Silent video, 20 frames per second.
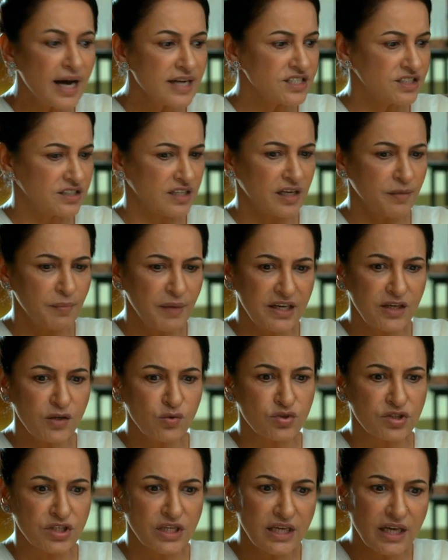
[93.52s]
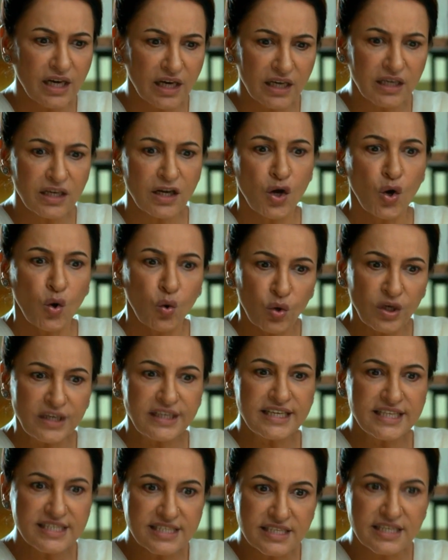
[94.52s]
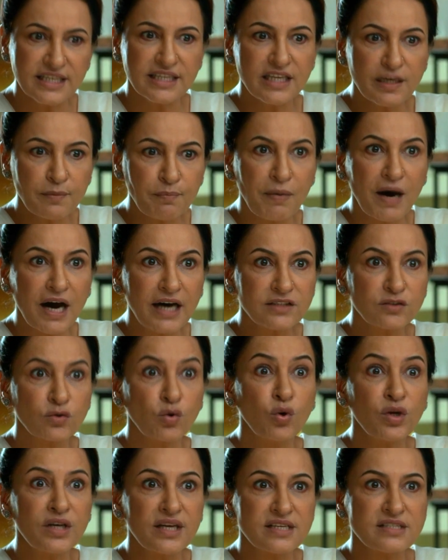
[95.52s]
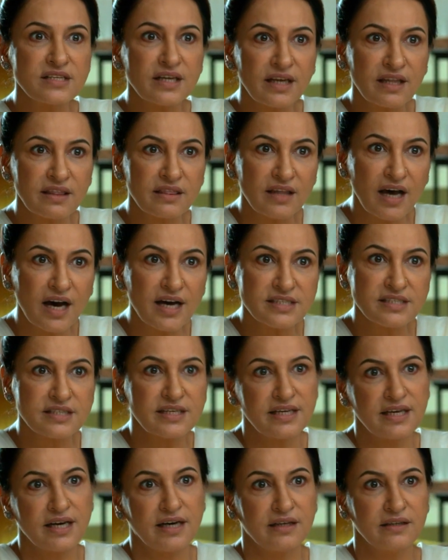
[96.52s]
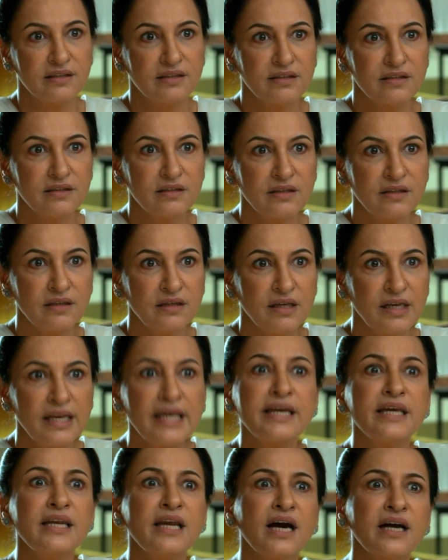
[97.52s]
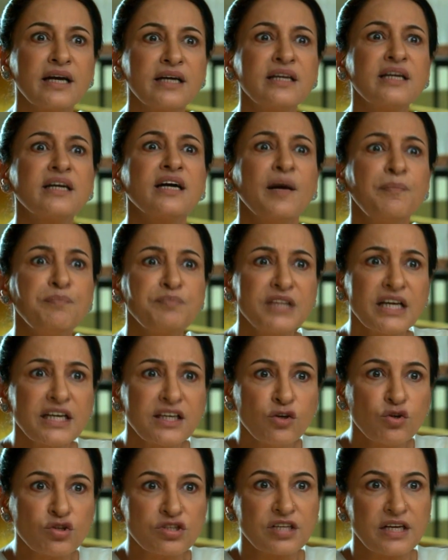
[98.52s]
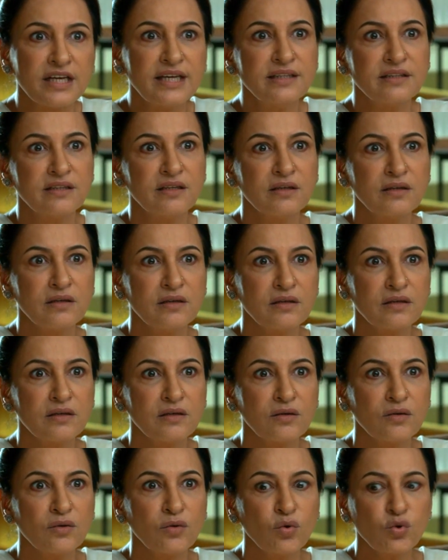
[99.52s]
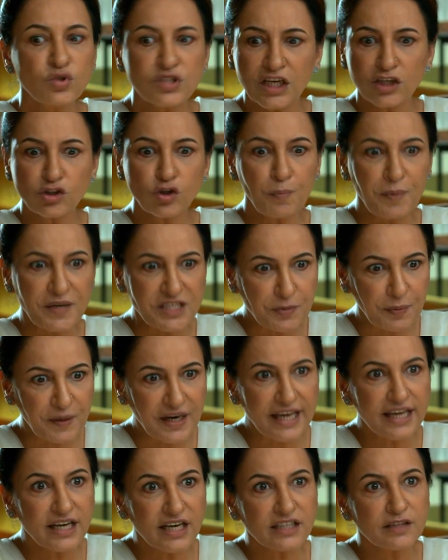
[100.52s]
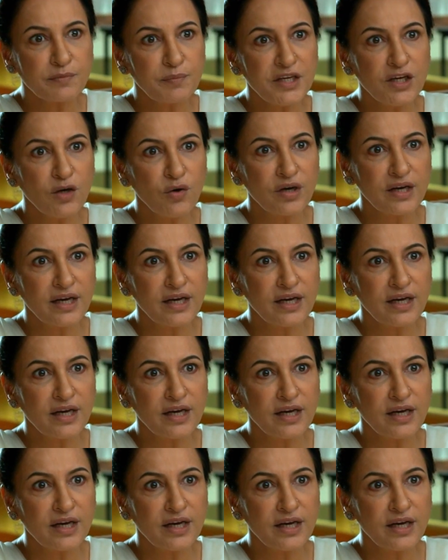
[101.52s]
aujourd'hui, j'ai toléré toutes ces choses non sérieuses et sans fondement. Mais pour combien de temps, Mustafa Son comportement enfantin n'en finit